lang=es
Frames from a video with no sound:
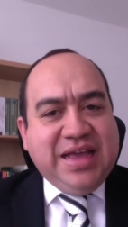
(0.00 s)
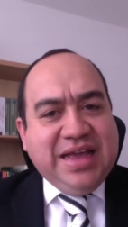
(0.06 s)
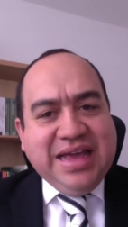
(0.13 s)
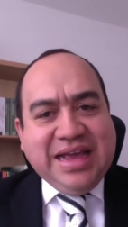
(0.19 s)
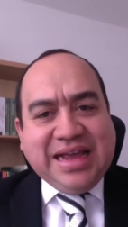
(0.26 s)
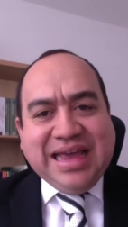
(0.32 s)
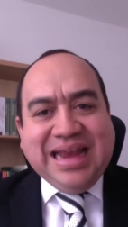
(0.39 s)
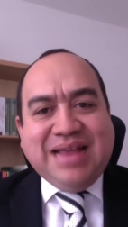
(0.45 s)

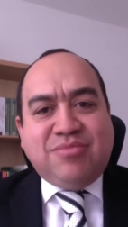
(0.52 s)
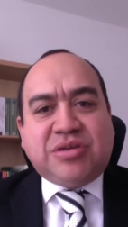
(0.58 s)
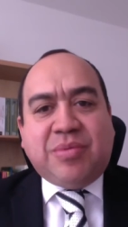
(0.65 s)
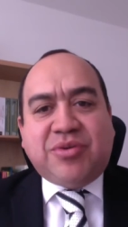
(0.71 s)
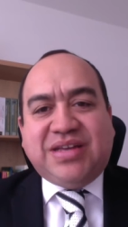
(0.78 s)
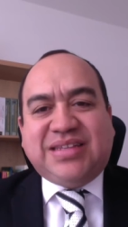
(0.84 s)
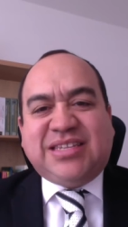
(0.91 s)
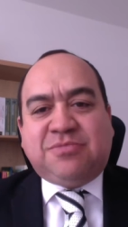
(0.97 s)
Eh, queremos
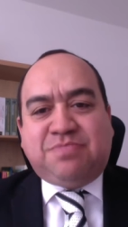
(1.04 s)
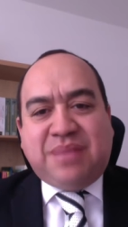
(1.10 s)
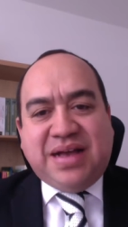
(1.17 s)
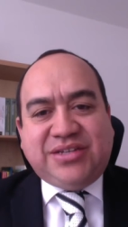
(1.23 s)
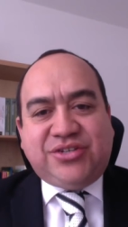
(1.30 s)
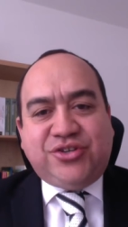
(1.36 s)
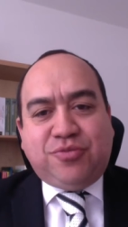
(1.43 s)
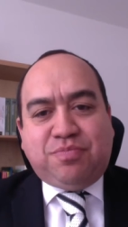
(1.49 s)
aprovechar este
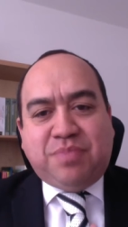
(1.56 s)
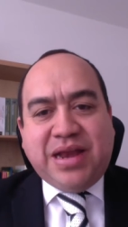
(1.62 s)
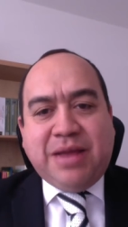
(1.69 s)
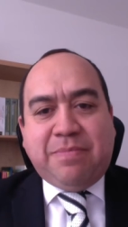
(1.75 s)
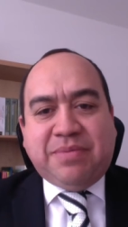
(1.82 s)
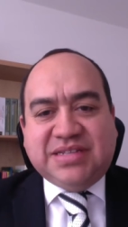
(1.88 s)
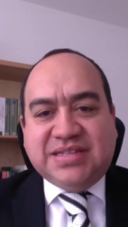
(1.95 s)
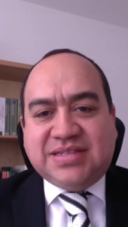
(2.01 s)
espacio
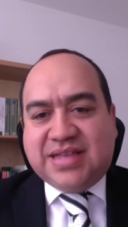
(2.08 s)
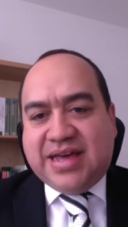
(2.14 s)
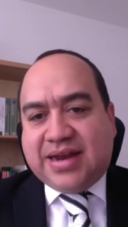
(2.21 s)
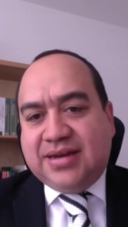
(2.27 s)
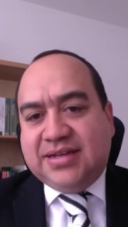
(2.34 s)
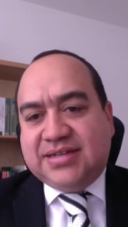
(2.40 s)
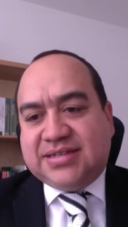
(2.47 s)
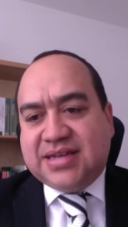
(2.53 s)
para
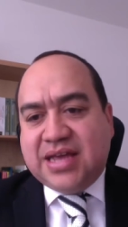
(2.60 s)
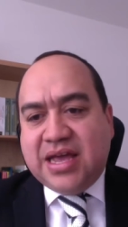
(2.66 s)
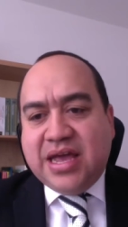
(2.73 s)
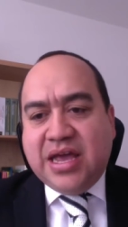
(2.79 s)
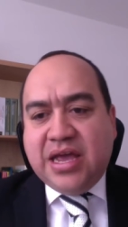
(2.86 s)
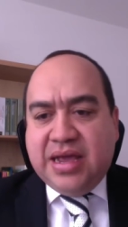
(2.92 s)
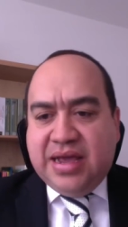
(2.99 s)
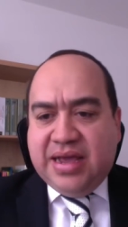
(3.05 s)
presentarles
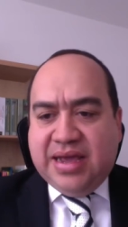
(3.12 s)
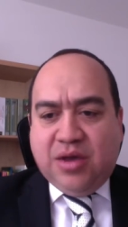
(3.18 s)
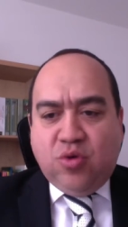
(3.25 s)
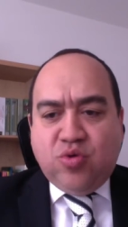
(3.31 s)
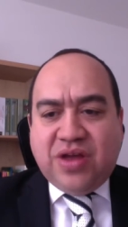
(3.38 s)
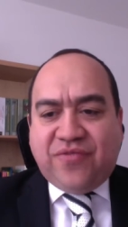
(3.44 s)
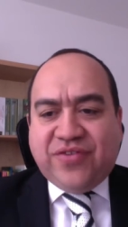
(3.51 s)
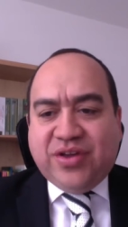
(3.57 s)
eh,
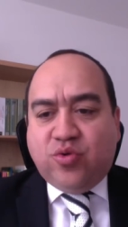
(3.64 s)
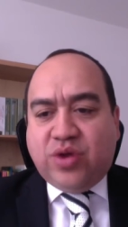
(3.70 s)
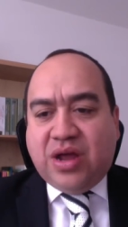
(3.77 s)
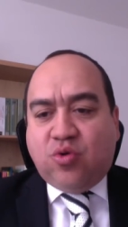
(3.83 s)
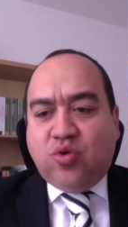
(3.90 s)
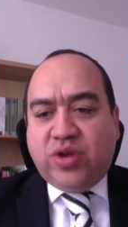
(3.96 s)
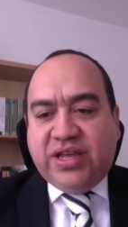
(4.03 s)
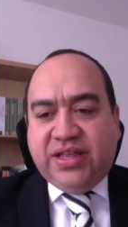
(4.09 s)
una
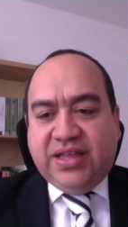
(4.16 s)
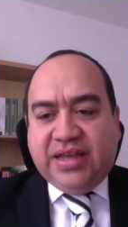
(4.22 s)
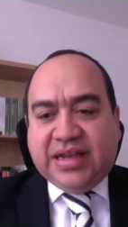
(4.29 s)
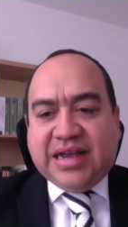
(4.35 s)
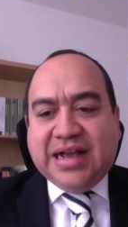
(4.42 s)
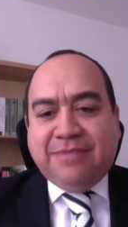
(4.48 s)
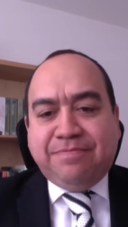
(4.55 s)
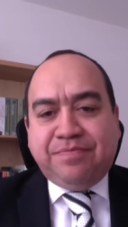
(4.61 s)
figura
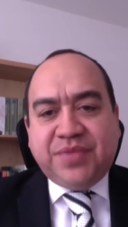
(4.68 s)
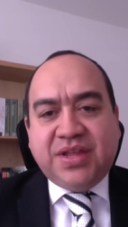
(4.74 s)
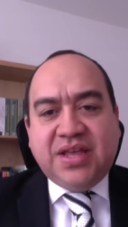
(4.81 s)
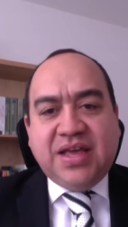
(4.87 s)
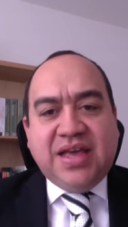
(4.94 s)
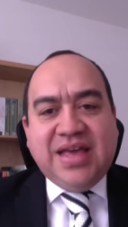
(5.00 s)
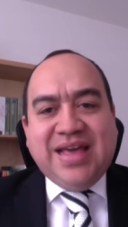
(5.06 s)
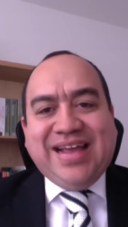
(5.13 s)
jurídica
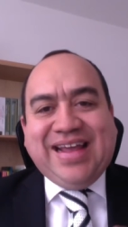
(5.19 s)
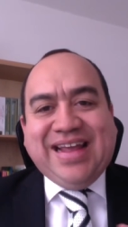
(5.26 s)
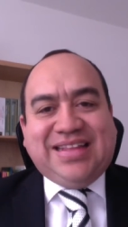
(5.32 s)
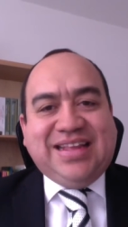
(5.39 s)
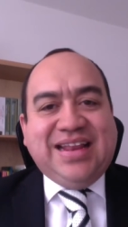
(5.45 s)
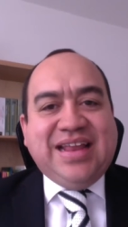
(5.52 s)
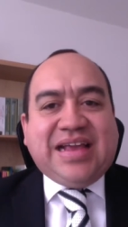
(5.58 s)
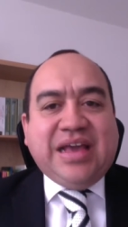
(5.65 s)
que
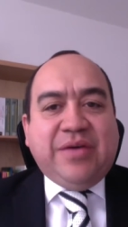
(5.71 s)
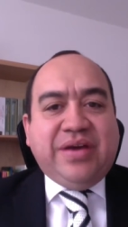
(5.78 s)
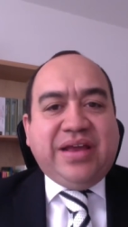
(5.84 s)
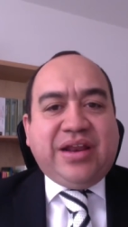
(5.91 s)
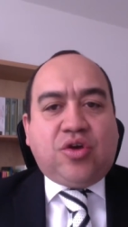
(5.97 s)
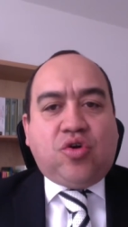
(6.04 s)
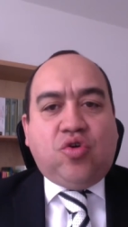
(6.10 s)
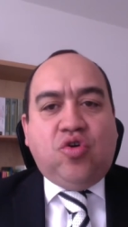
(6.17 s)
tiene que
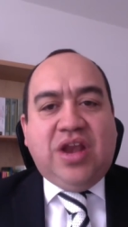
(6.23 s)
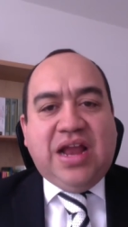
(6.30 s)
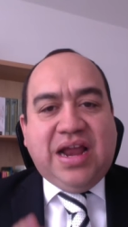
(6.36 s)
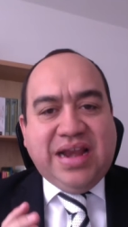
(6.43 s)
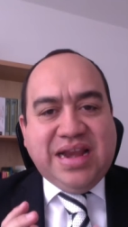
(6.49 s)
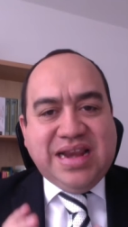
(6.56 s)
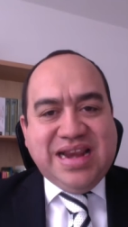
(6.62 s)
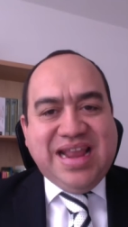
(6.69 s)
ver con la
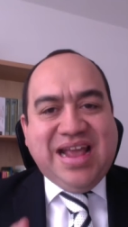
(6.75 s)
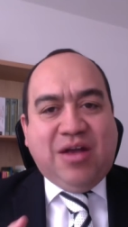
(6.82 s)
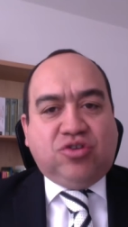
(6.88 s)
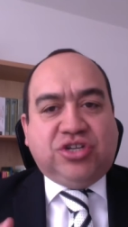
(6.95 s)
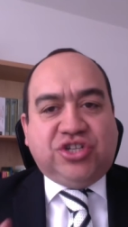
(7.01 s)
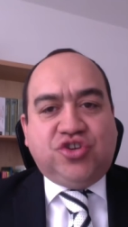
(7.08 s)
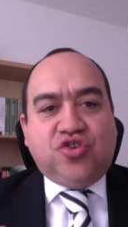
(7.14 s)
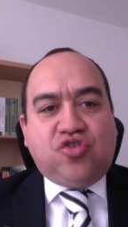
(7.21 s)

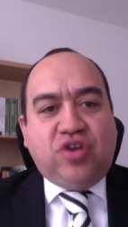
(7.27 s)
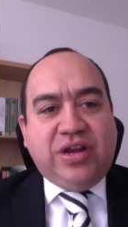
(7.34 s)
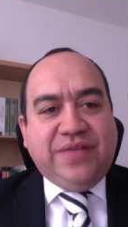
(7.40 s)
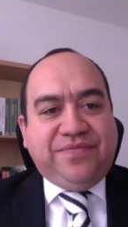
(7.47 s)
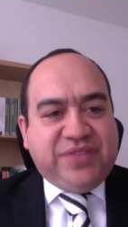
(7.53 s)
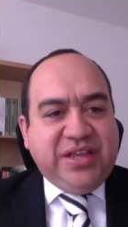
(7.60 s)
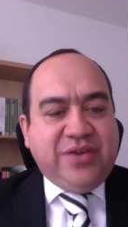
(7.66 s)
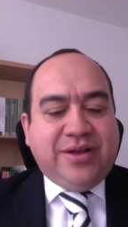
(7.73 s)
negociación
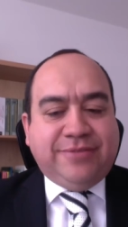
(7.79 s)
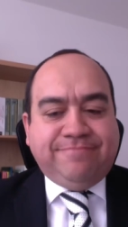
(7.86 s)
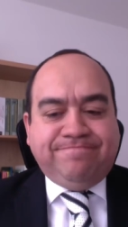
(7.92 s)
colectiva.